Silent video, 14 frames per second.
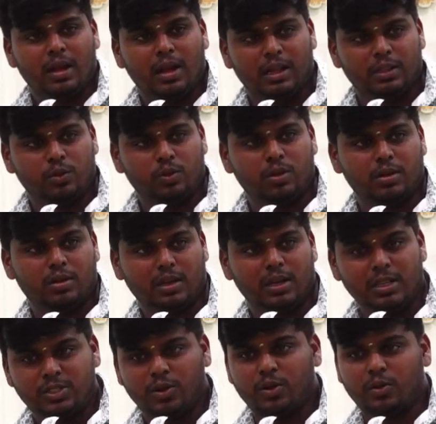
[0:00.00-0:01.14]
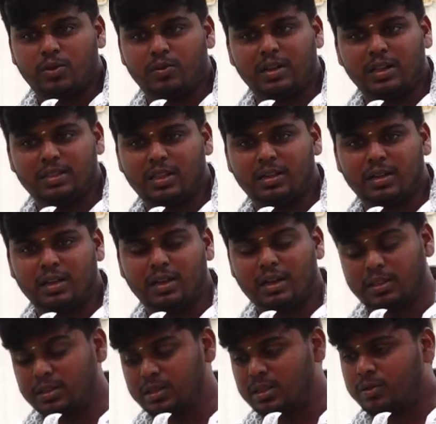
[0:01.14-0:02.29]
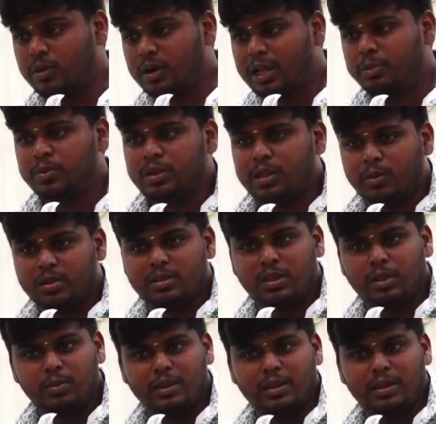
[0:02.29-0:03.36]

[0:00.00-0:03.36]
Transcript: அந்த ஒரு கல்ச்சரோடு வாழ்ந்துருக்காங்க அந்த வாய்ப்பு நமக்கு திரும்பி